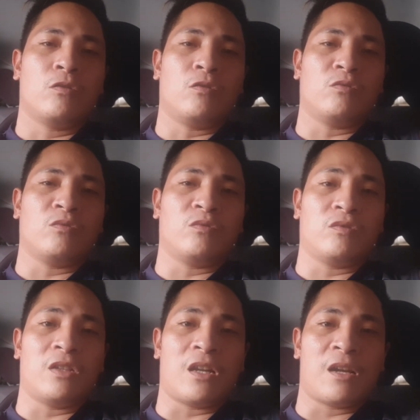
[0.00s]
kung
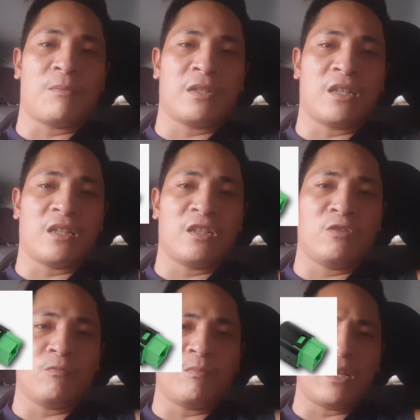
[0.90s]
sira man ang
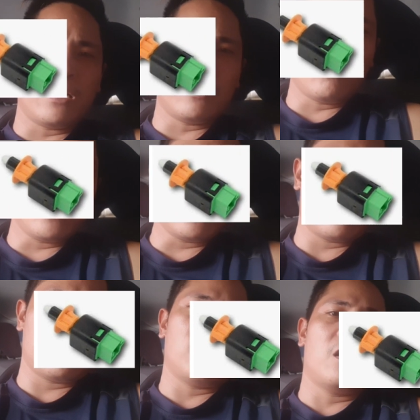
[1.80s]
inyong brake
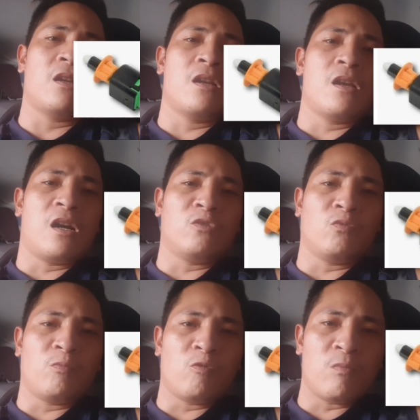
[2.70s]
switch,
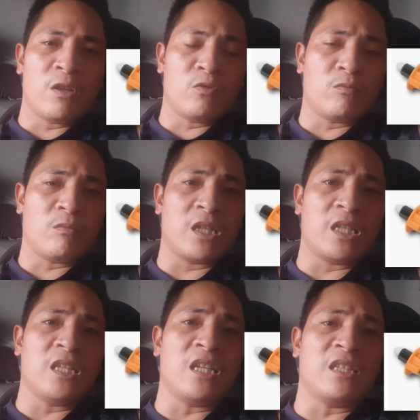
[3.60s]
ano po ba yung
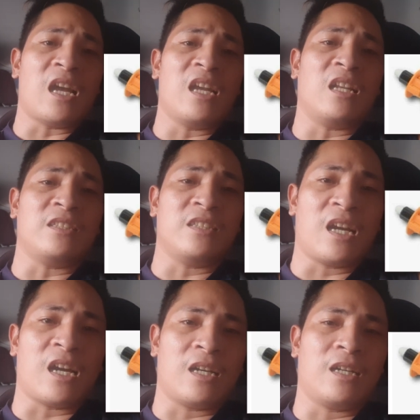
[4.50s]
magiging dahilan
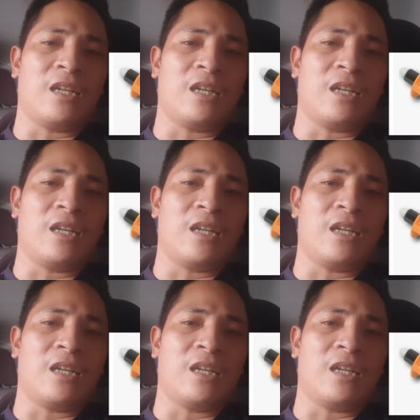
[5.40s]
niya?